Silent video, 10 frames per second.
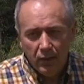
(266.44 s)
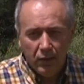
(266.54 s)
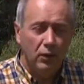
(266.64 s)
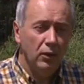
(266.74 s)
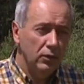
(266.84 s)

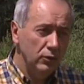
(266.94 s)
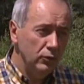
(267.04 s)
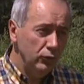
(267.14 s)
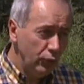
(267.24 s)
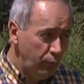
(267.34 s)
Euh,
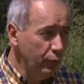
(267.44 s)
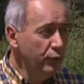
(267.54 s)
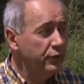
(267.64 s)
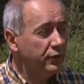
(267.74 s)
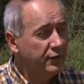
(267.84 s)
de
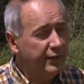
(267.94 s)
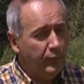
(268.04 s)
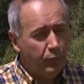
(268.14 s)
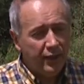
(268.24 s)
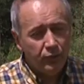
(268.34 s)
plus, c'est des
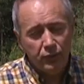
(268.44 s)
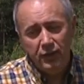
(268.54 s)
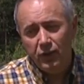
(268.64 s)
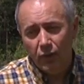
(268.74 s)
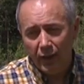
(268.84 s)
plantes
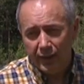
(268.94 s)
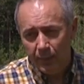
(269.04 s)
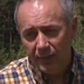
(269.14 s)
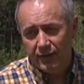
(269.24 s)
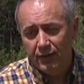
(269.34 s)
aussi qui ont la
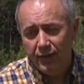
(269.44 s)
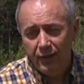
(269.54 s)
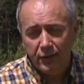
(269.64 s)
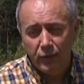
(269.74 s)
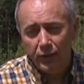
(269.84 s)

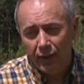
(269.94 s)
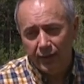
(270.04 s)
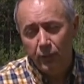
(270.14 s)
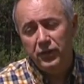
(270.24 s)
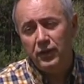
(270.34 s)
capacité, qui ont
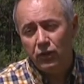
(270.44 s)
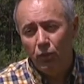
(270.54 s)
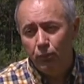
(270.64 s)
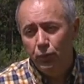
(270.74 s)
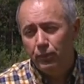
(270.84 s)
gardé, puisqu'elles
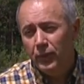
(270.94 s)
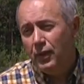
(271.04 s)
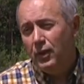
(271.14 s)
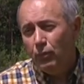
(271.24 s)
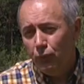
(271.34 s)
sont plus,
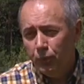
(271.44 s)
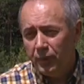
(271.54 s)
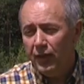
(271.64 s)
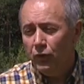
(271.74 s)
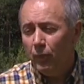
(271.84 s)
plus
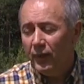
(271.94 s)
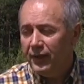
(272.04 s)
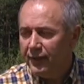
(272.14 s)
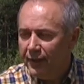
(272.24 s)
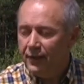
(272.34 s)
près, elles n'ont pas
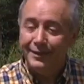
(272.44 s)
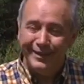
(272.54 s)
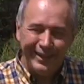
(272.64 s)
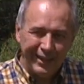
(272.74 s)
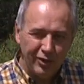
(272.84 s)
été
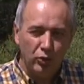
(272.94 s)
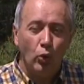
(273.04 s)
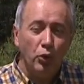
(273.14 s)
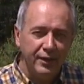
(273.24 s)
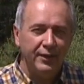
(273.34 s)

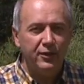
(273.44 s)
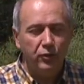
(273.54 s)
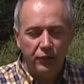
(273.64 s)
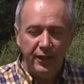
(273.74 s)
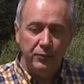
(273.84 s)
trop
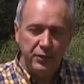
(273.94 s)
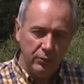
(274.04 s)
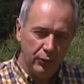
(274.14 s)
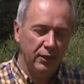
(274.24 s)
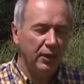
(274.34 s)
sélectionnées, un petit
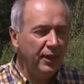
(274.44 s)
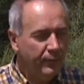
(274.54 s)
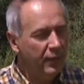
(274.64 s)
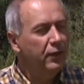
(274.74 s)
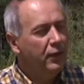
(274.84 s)
peu quand
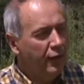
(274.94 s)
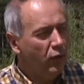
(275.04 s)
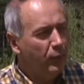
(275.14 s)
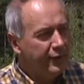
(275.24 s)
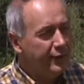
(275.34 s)
même, mais elles
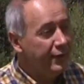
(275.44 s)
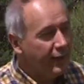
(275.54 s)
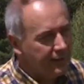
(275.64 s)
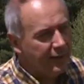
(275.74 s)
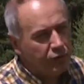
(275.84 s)
n'ont pas été très
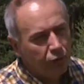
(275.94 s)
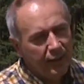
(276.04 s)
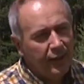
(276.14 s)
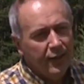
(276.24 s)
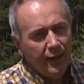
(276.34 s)
sélectionnées.